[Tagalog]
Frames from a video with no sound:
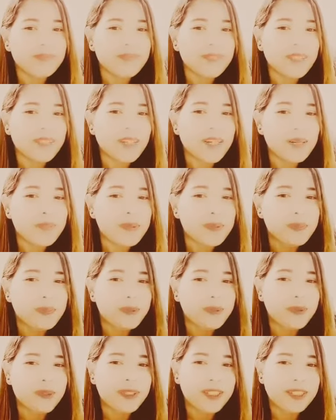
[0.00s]
Salamat
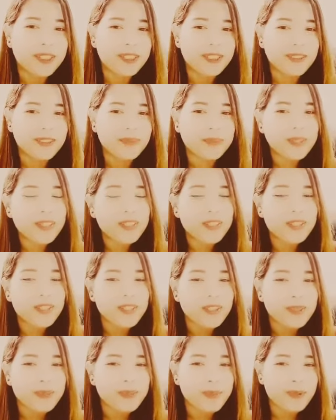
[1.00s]
po ulit.
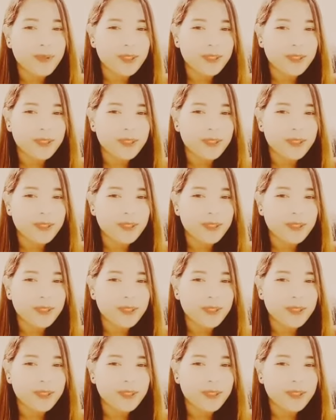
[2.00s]
Pasensya na po